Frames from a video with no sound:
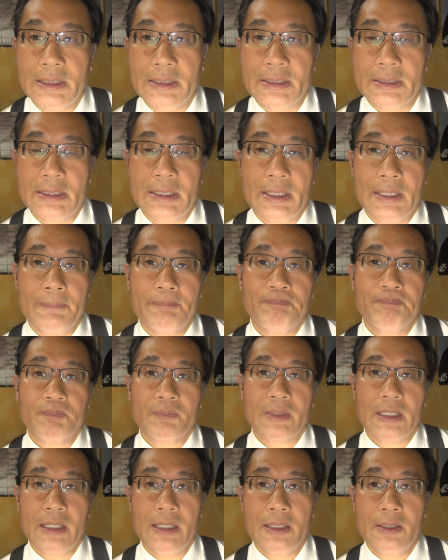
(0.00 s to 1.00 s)
たんですが
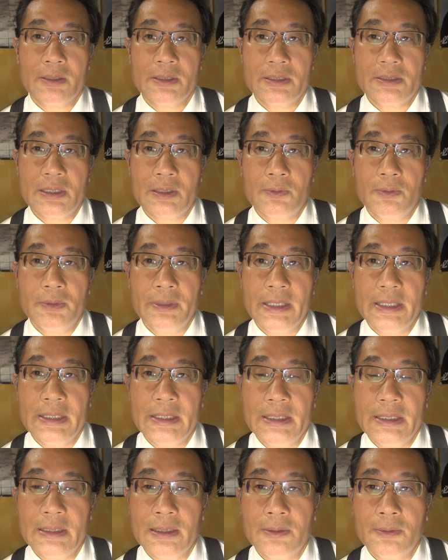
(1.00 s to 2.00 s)
あの実は後
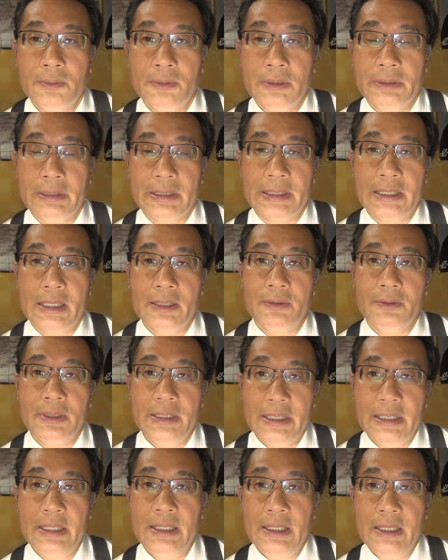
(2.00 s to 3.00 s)
年聞いたところでは逆
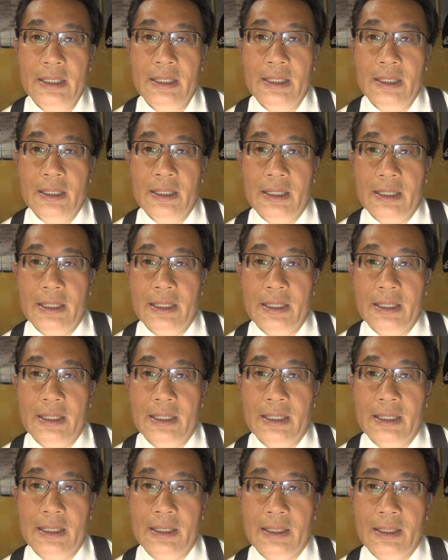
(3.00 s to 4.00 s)
に
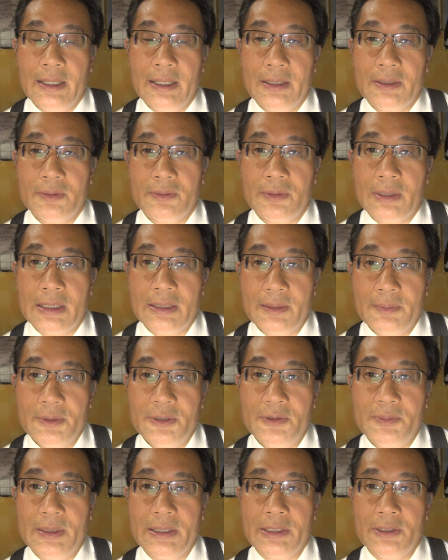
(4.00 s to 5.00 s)
えー、麻
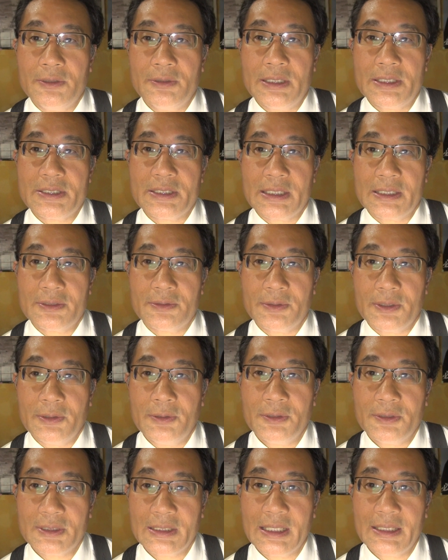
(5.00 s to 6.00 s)
布十番にいる人たちがそれ
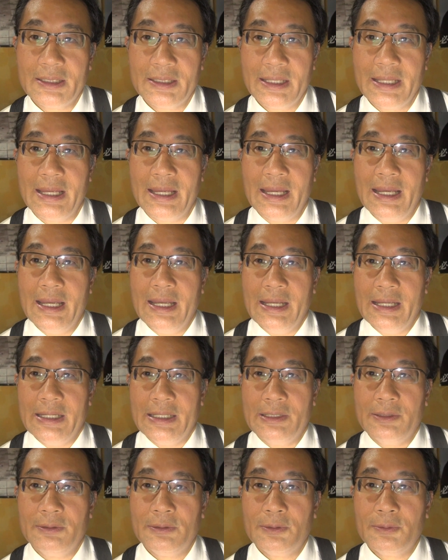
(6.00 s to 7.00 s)
を使って
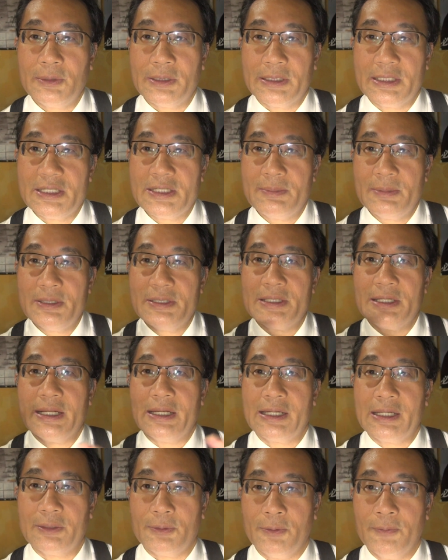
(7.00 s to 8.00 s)
いろんなとこ行ってしまうんじゃ
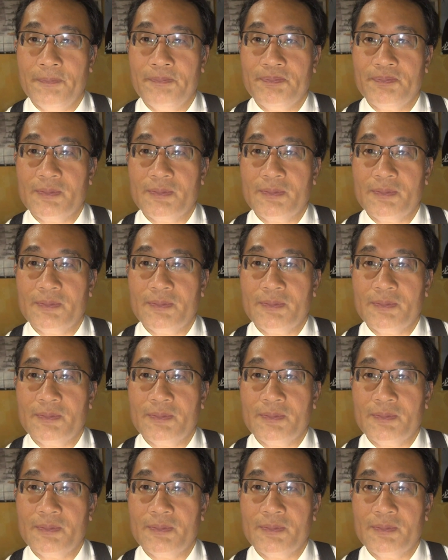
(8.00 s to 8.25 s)
ないかと